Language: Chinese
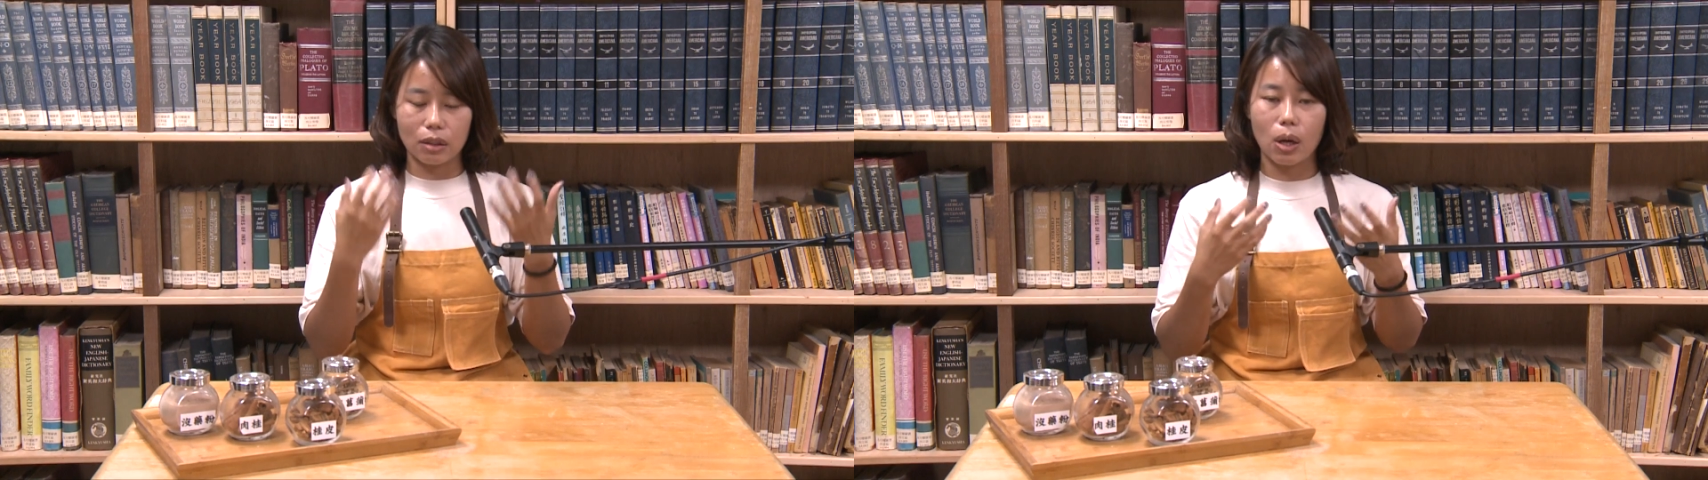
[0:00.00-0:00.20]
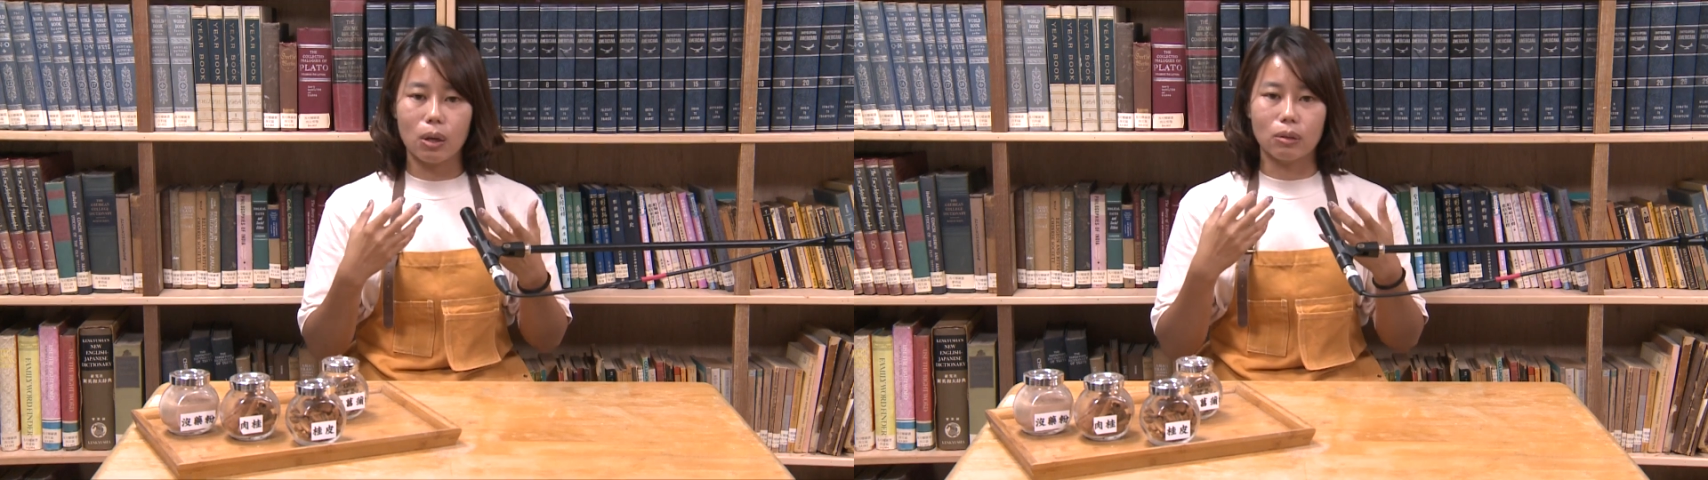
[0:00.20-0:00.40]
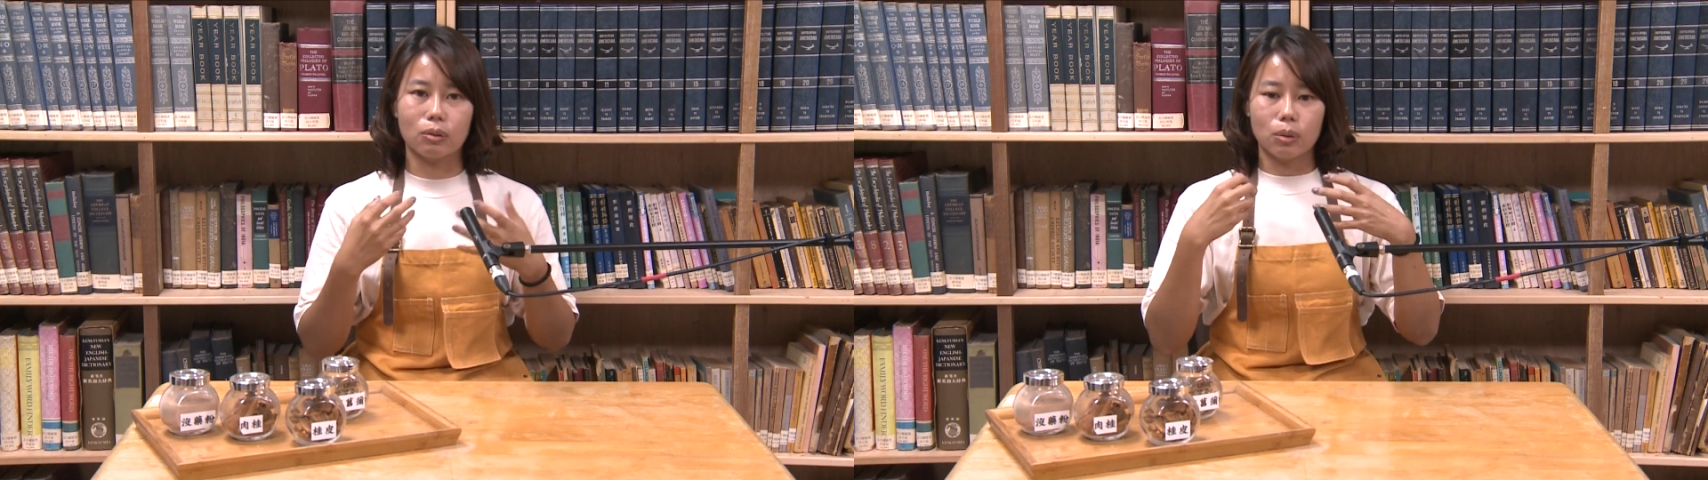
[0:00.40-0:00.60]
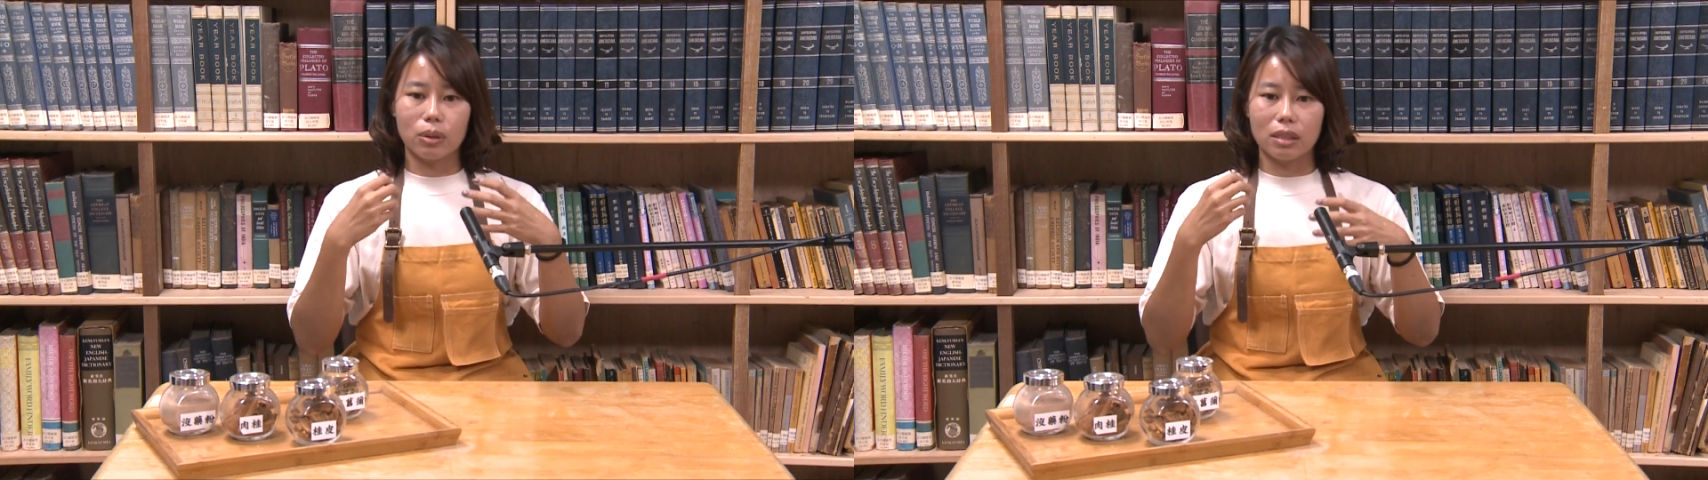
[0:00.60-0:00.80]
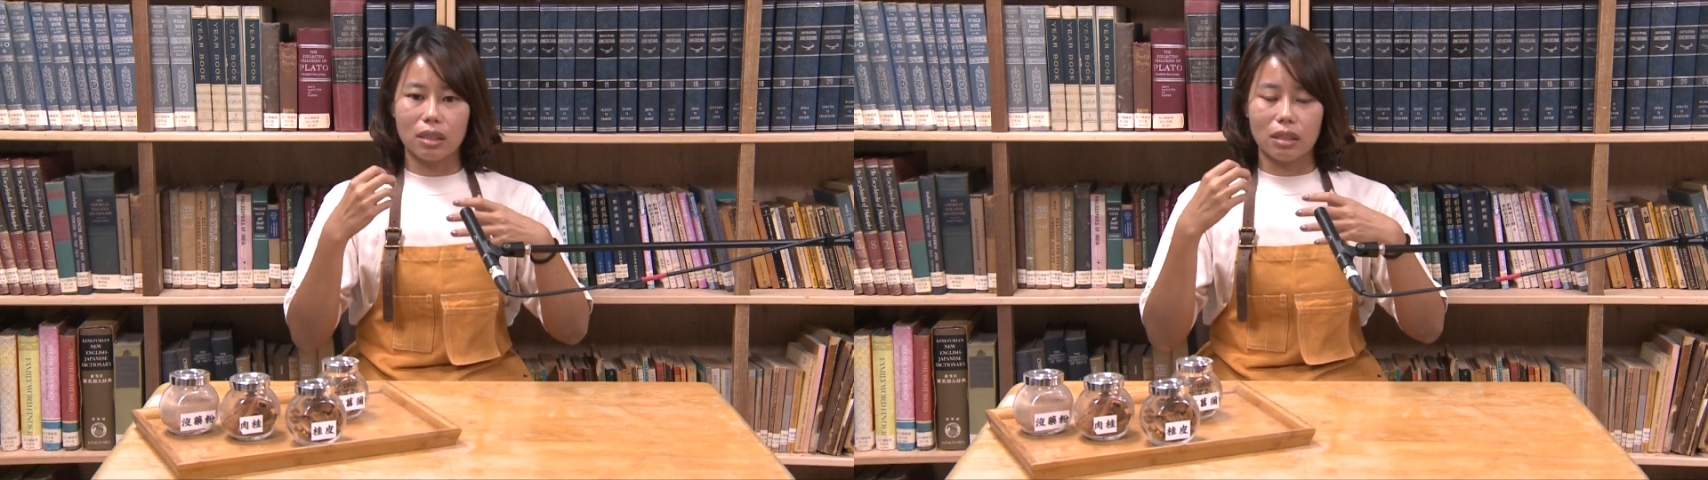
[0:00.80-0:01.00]
痛
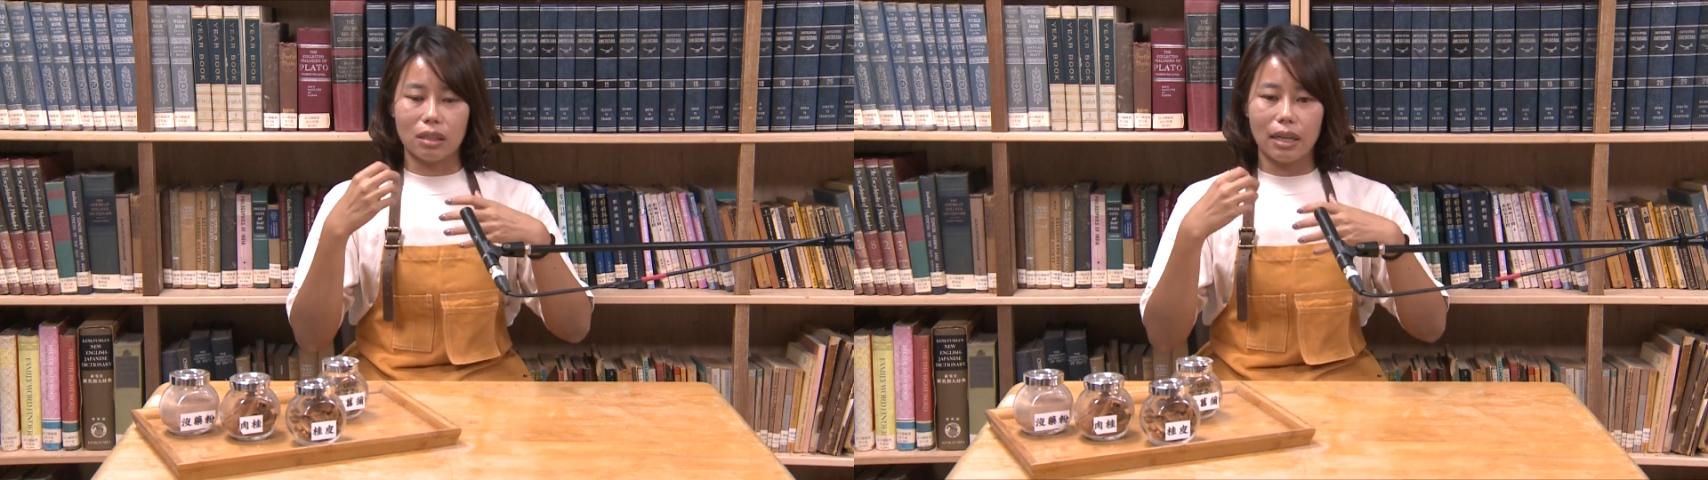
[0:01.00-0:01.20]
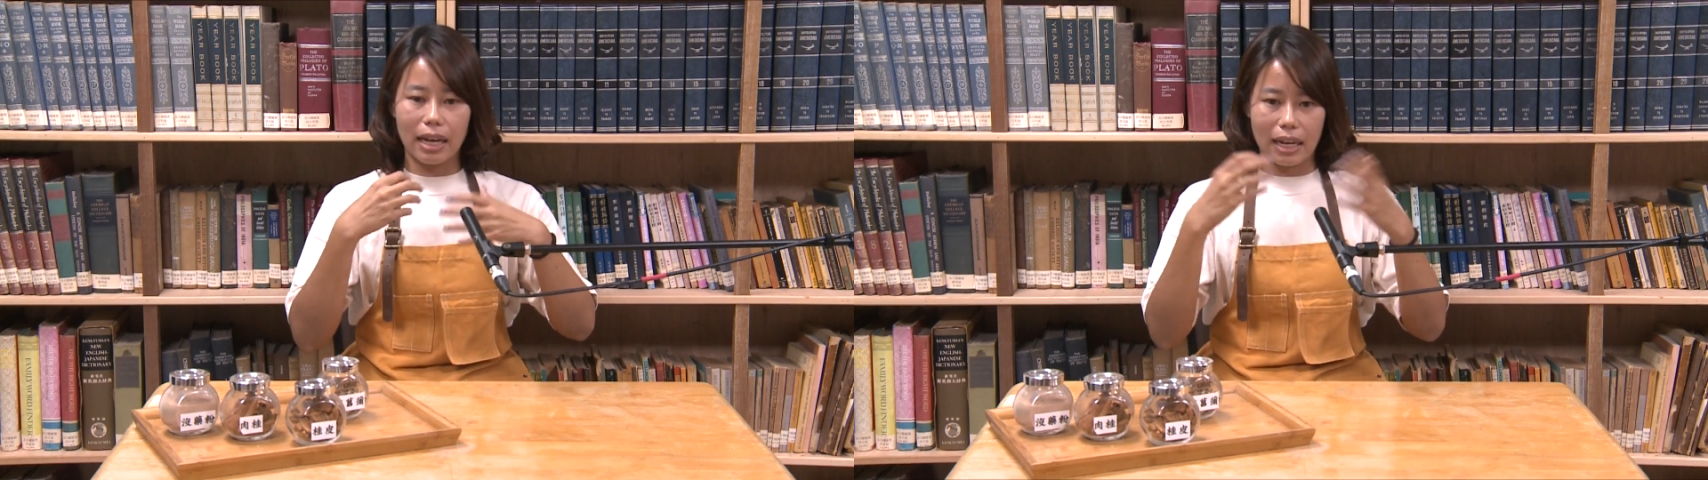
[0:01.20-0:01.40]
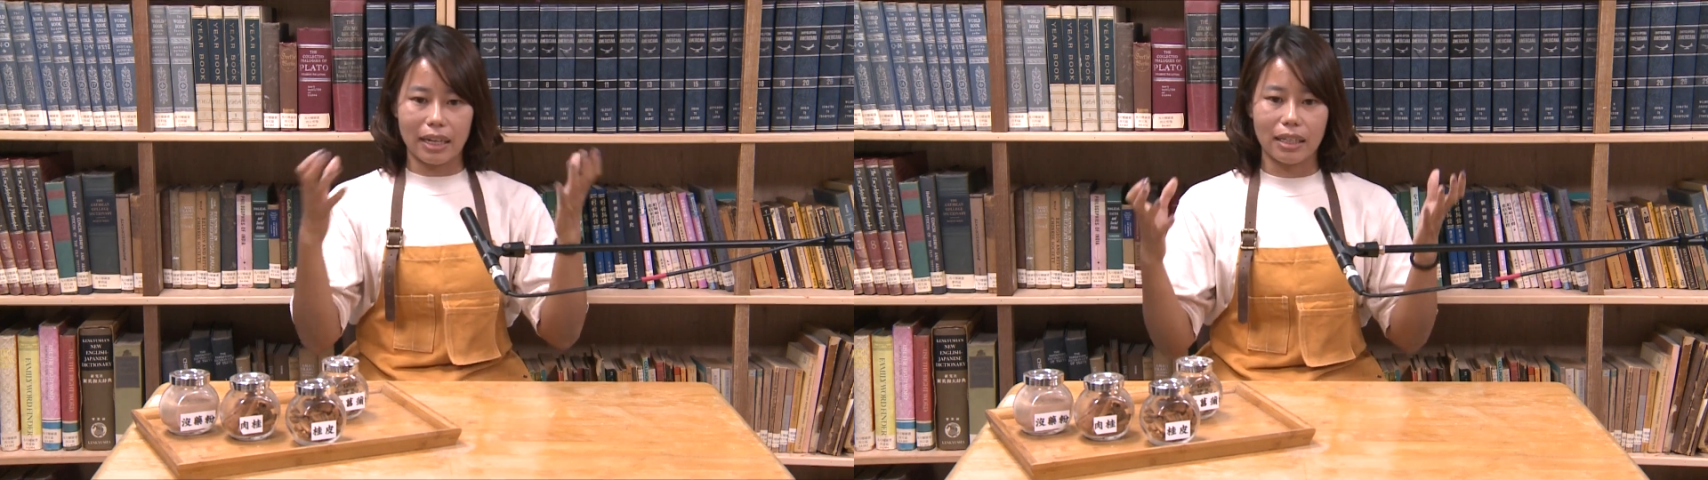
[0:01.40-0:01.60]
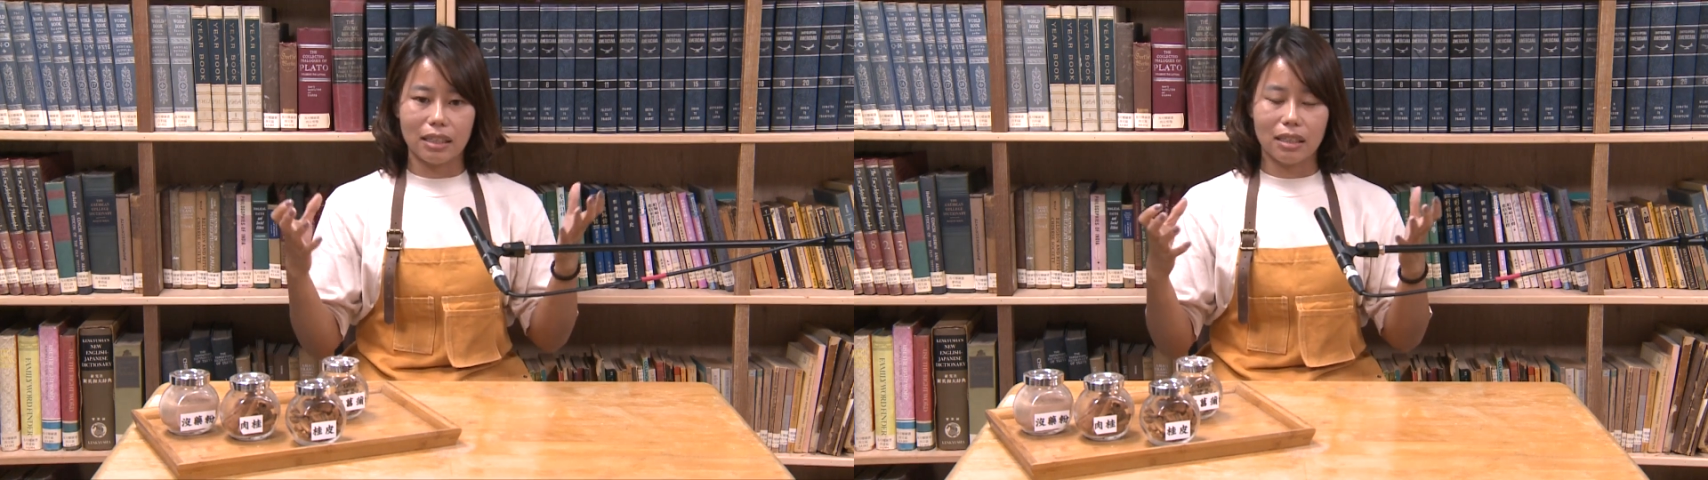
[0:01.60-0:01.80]
对着海，